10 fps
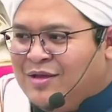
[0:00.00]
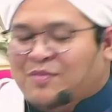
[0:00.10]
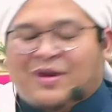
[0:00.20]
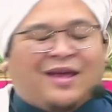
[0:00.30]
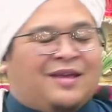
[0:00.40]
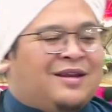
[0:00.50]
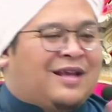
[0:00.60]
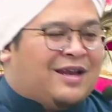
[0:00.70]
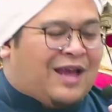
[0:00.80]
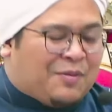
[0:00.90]

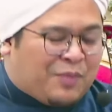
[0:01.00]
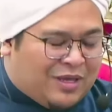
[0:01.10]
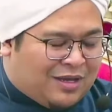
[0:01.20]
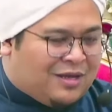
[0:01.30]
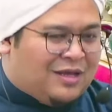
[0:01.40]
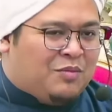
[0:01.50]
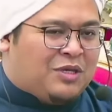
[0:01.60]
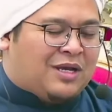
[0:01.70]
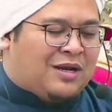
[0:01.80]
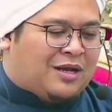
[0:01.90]
Melainkan apa yang dia
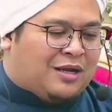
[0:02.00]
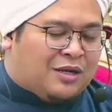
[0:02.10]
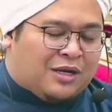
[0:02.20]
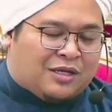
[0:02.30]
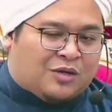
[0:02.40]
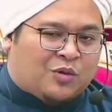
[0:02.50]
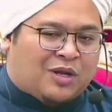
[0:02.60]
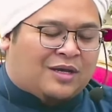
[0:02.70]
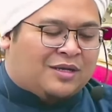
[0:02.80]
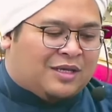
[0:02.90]
bicarakan dari
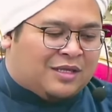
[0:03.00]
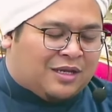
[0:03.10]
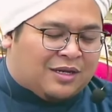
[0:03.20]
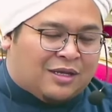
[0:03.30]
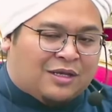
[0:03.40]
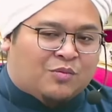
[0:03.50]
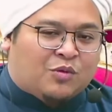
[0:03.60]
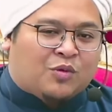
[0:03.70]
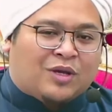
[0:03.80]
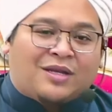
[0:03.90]
kekurangan kita, dari
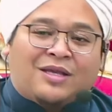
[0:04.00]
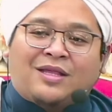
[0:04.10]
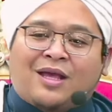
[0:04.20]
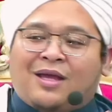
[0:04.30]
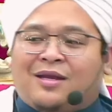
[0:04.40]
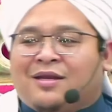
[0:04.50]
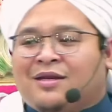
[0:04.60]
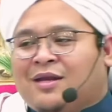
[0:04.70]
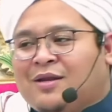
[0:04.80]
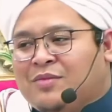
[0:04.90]
keburukan kita, ada di
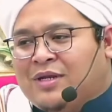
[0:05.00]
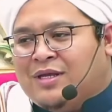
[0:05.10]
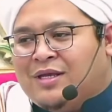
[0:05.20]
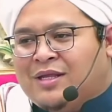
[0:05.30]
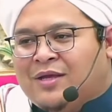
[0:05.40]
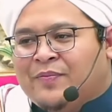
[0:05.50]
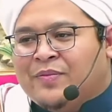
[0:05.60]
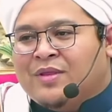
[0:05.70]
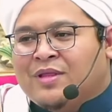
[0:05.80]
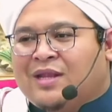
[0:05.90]
dalam diri kita.
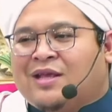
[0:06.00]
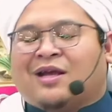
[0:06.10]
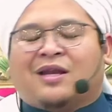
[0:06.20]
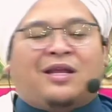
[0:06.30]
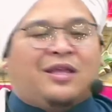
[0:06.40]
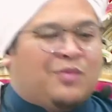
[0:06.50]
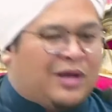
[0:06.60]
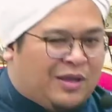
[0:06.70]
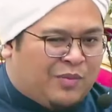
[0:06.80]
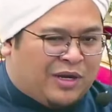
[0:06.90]
Dari karenanya
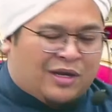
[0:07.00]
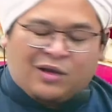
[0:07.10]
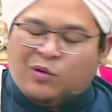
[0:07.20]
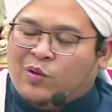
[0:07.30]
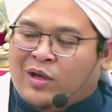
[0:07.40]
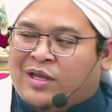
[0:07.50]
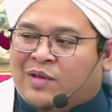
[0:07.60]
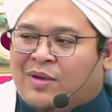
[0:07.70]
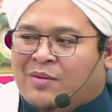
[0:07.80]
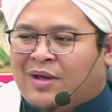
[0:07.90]
bagaimana dahulu
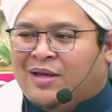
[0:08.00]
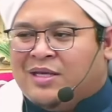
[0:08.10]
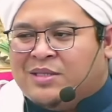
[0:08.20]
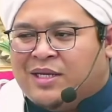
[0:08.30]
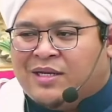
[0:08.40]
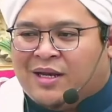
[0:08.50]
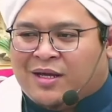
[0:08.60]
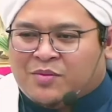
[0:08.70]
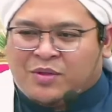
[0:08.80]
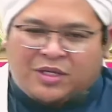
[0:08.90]
Al-Imam Ali Zainal
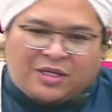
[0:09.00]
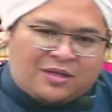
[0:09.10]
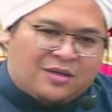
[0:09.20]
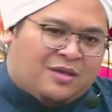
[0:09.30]
Abidin